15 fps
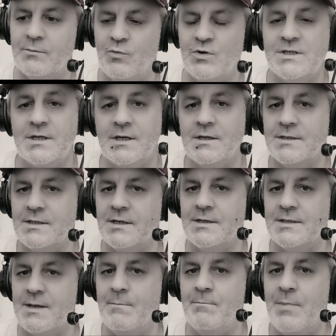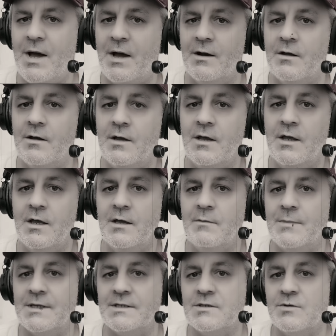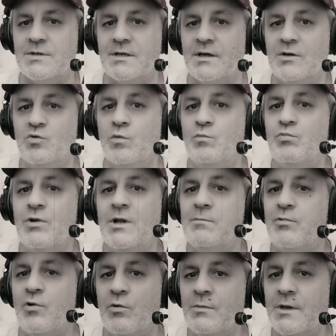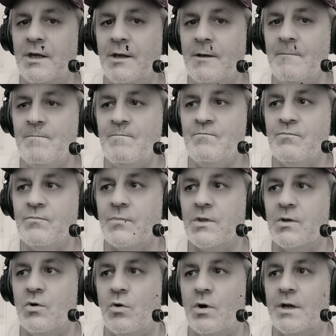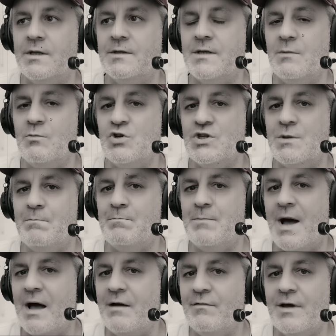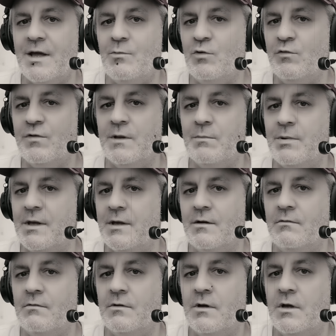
moi, ça, me parle, parce que c'est vrai que depuis le premier, en réalité, moi, j'ai pas vraiment flippé. Hein.